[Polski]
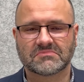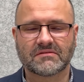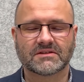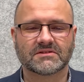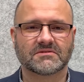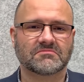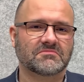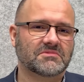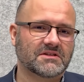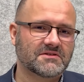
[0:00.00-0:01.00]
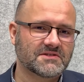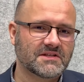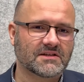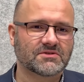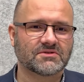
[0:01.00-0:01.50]
nawet kiedy
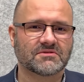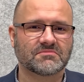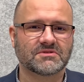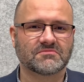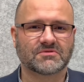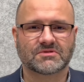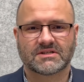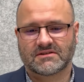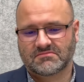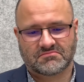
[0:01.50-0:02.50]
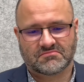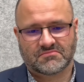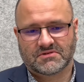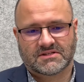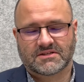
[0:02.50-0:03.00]
zdarzy się być może,
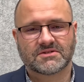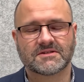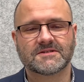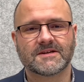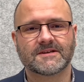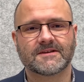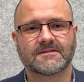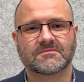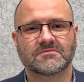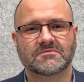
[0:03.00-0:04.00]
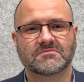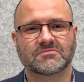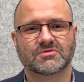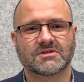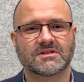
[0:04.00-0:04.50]
a tak się dzieje,
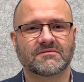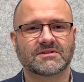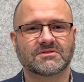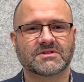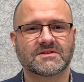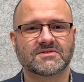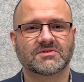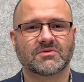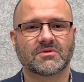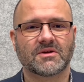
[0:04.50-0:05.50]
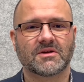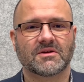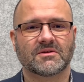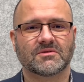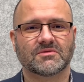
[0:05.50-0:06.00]
może i nawet często,
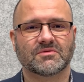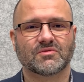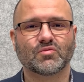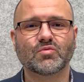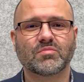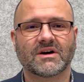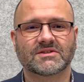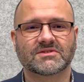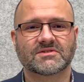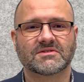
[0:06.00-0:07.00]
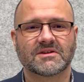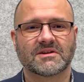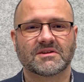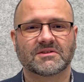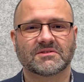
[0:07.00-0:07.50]
Y, upaść,
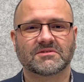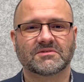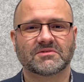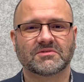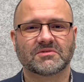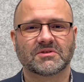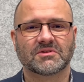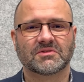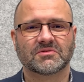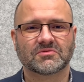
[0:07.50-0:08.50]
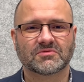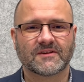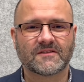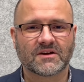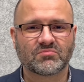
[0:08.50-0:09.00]
y, to
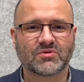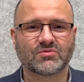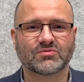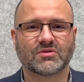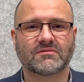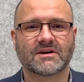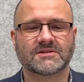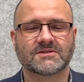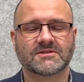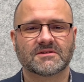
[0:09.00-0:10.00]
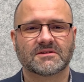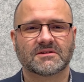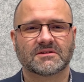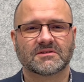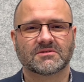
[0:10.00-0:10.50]
jednak pokutować,
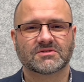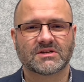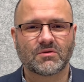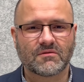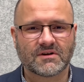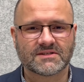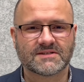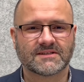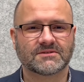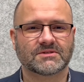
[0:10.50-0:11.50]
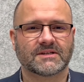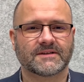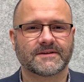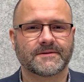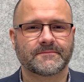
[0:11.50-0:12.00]
żałować za
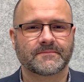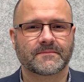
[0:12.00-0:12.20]
grzechy